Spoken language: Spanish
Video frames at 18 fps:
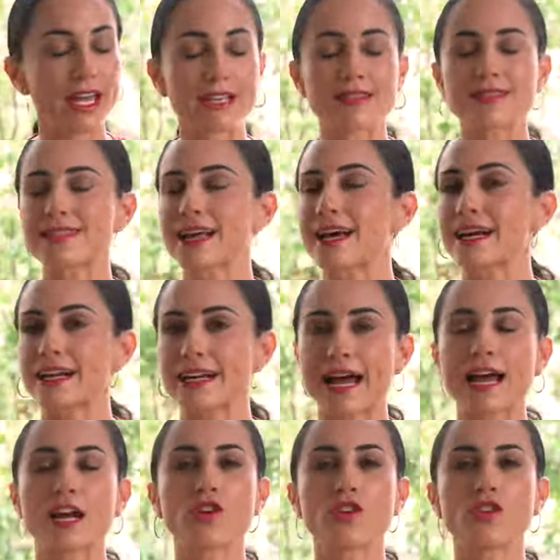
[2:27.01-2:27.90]
¿Qué está
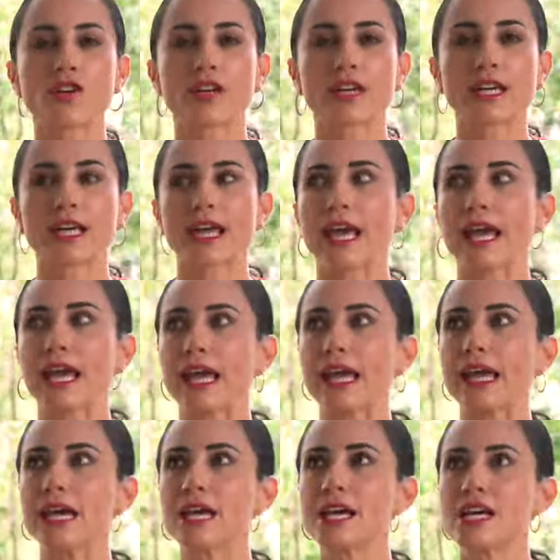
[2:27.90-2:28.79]
raro?
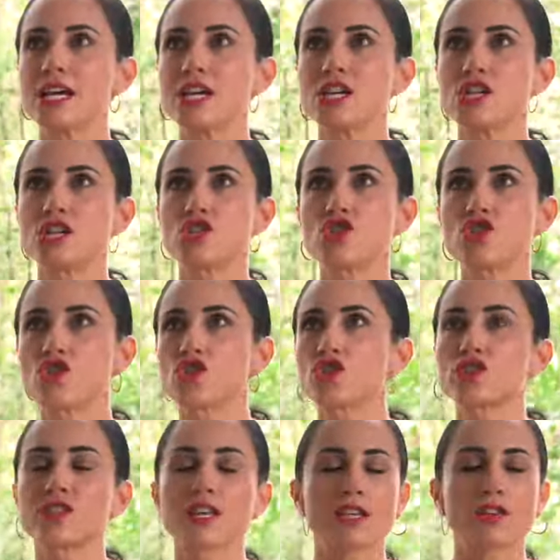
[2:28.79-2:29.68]
¿Qué
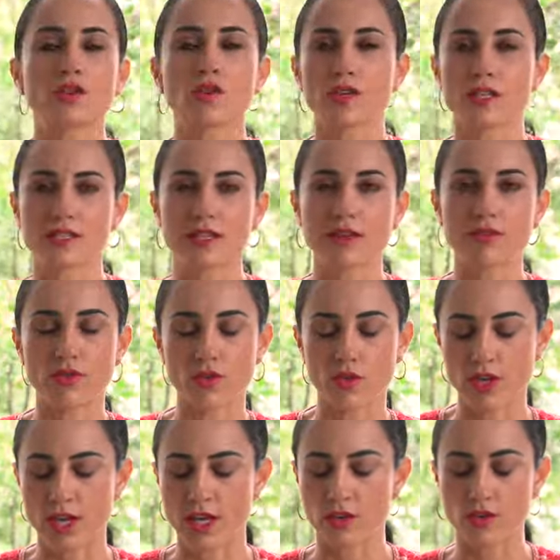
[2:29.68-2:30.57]
no siento que está
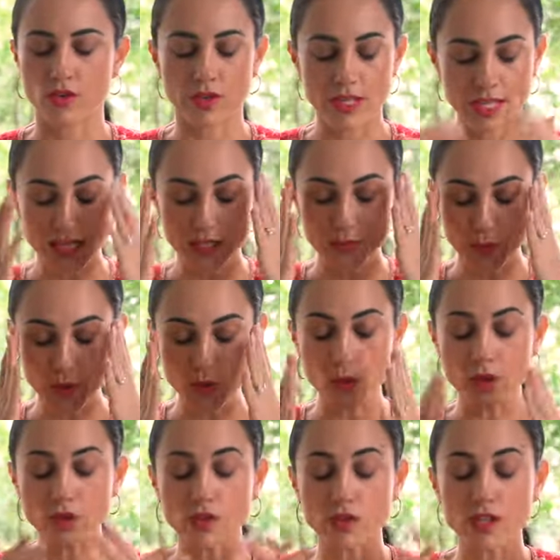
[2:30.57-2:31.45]
fluyendo? Y
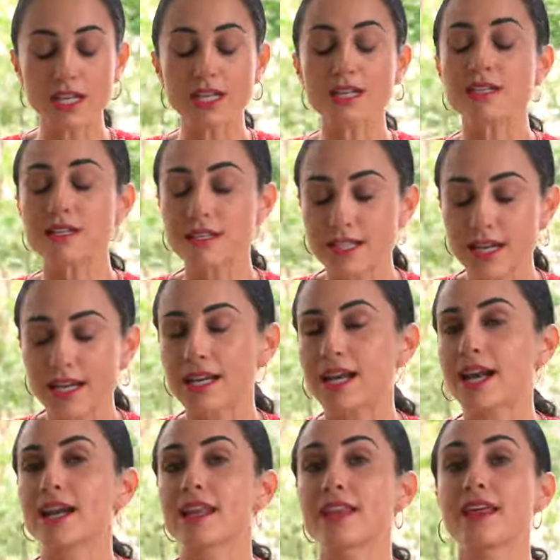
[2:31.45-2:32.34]
después cuando tienes esa
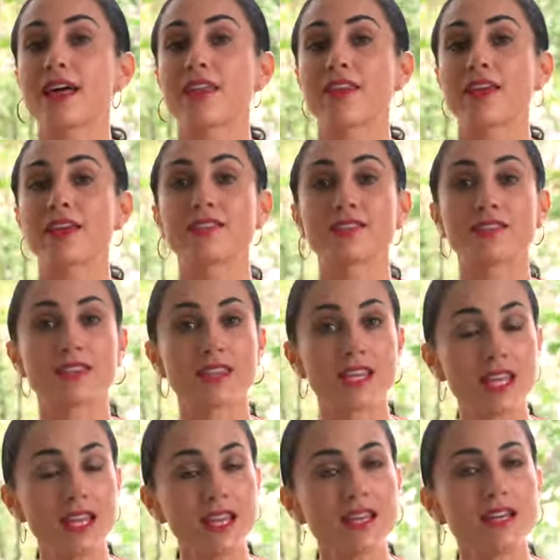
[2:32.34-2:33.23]
claridad
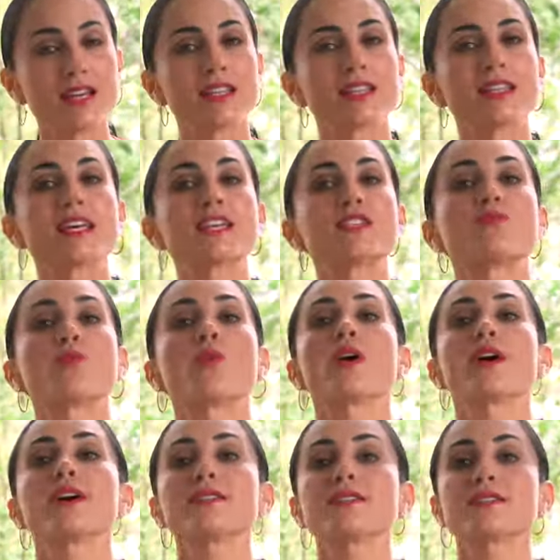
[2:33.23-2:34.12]
en ti,
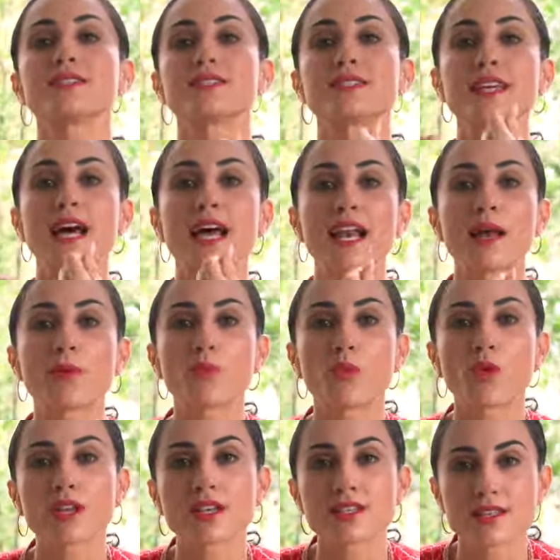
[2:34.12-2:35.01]
después ya
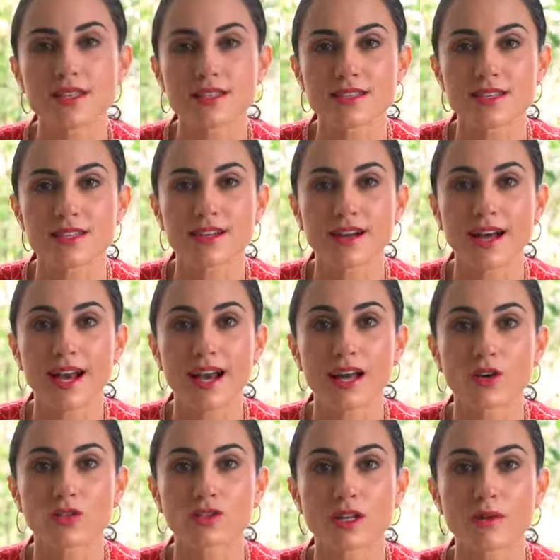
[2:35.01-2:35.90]
la puedes decir a
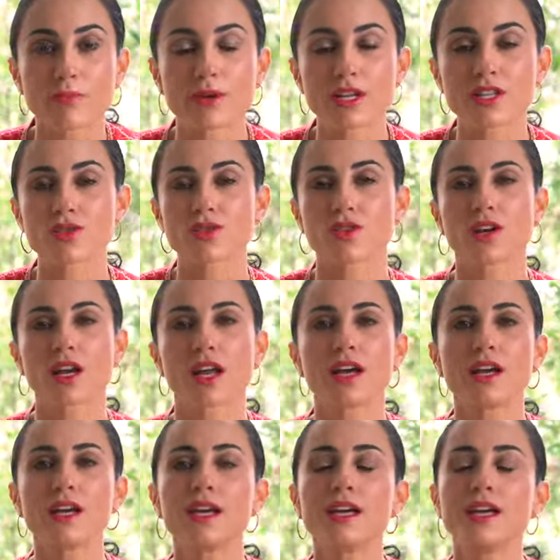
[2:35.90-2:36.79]
la otra
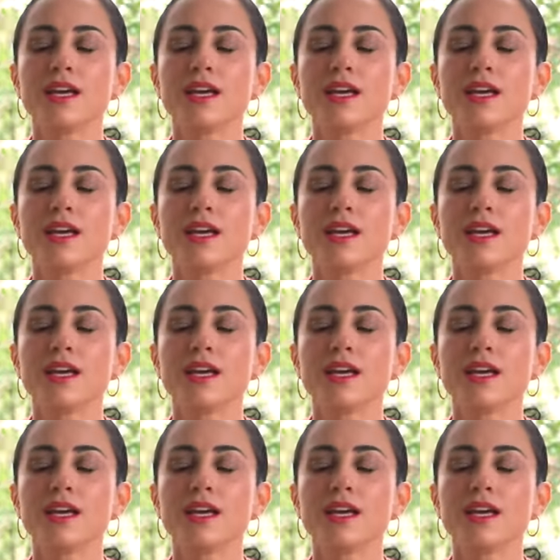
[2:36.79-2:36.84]
persona.